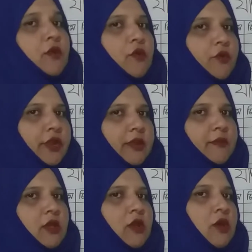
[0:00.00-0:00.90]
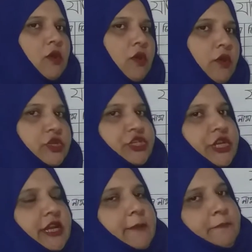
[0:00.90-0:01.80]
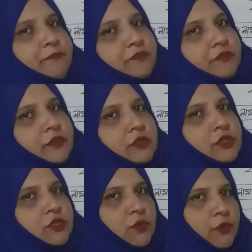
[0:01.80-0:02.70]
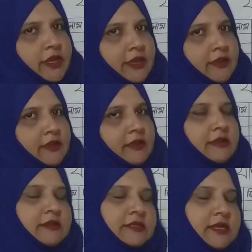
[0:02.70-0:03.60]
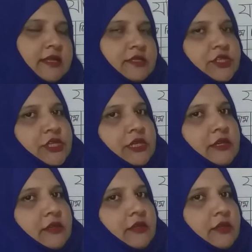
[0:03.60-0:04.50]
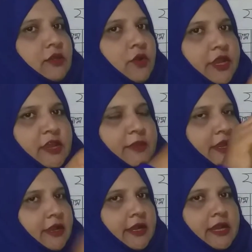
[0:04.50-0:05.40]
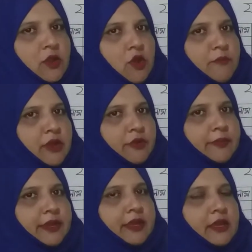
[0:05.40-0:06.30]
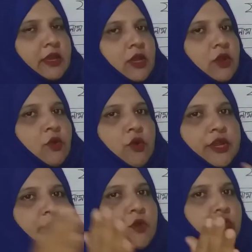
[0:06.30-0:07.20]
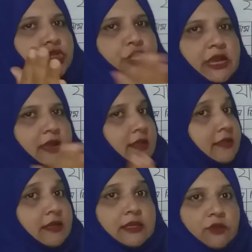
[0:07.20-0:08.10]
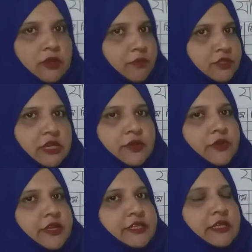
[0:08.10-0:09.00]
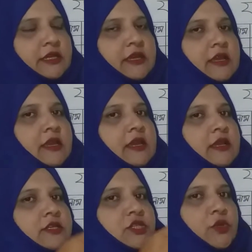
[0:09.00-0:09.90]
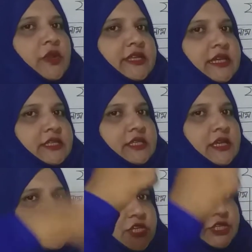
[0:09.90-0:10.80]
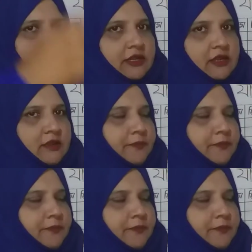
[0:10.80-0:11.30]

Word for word: করিম ও সে স্কুলে যাচ্ছে রহিম এখানে একটা কমা হবে করিম ও সে আলাদা আলাদা করে বোঝানো হয়েছে স্কুলে যাচ্ছে শেষে একটা